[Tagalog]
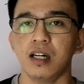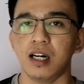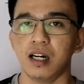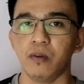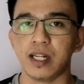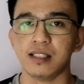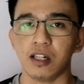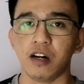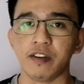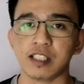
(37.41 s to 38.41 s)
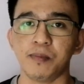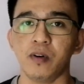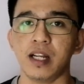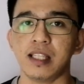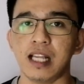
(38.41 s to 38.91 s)
uh, what is the law of
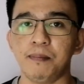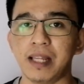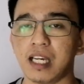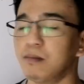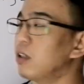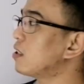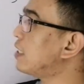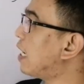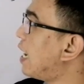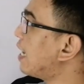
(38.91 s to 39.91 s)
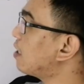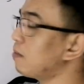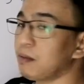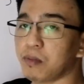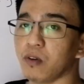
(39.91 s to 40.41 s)
exponent na applicable sa item
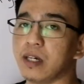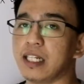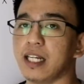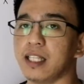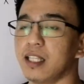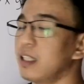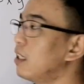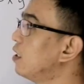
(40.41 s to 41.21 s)
number 1 natin.